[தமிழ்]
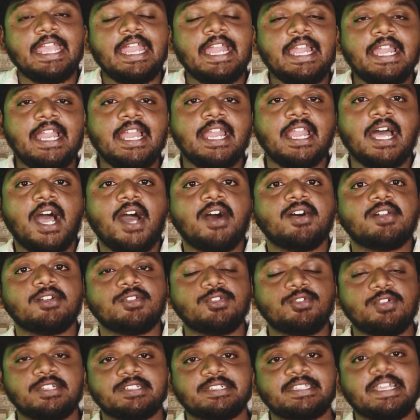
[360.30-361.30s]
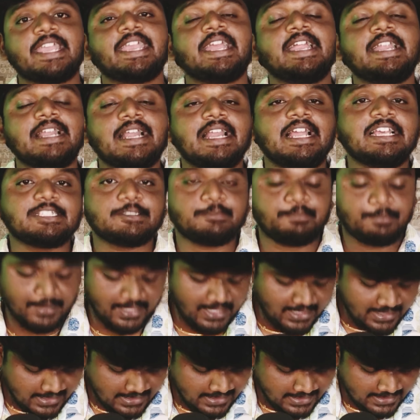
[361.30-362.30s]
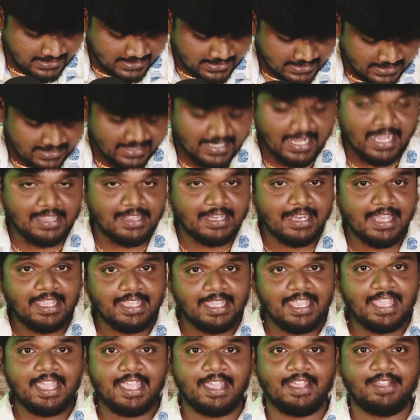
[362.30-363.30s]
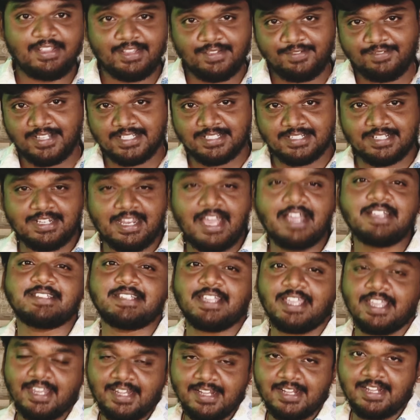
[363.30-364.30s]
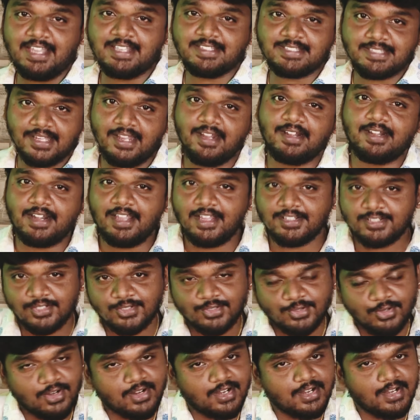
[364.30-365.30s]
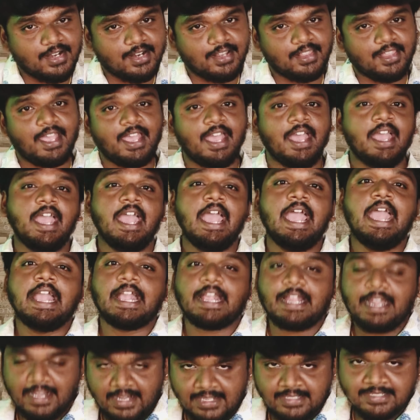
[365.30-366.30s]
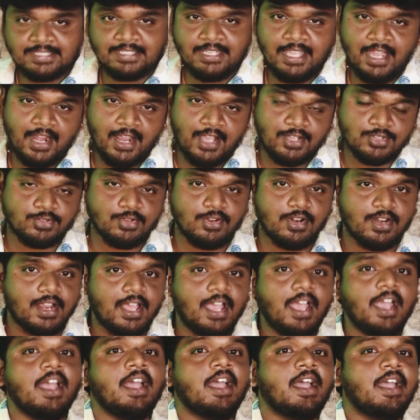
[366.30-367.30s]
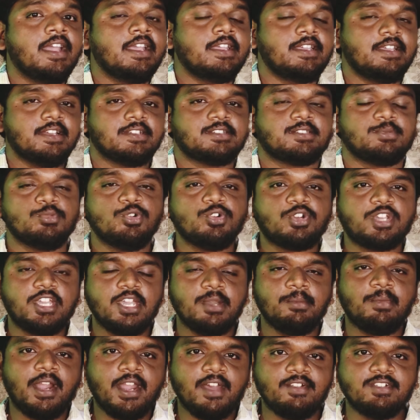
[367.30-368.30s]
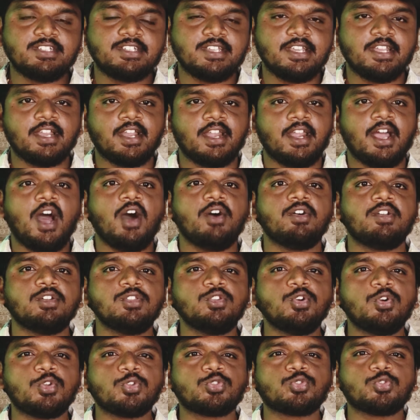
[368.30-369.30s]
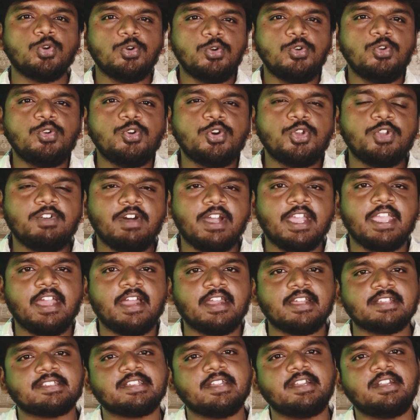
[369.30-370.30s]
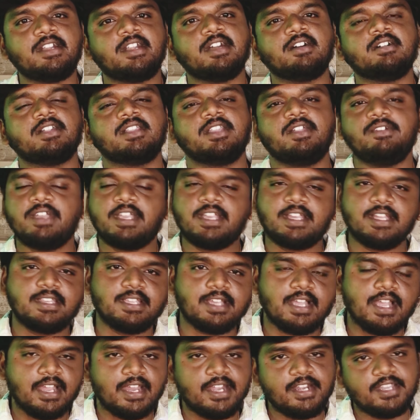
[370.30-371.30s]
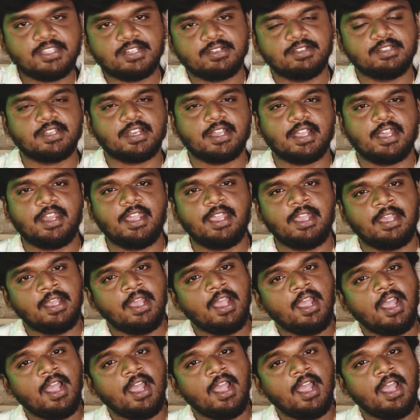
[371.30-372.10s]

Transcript: என்னன்னா அவர் வந்து ஒரு செகண்ட் கிளாஸ் பயணி நான் இதெல்லாம் ஏன் இந்த ஃபர்ஸ்ட் கிளாஸ் செகண்ட் கிளாஸ் தேர்ட் கிளாஸ்ன்னு சொல்றேன்றத கடைசியா நான் சொல்றேன் எஸ் முக்கியமான விஷயம் என்னன்னா அவர் வந்து ஒரு தொண்ணூறு வகையான சென்ட்டை வந்து விற்கிறதுக்காக எடுத்துட்டு வந்திருக்காரு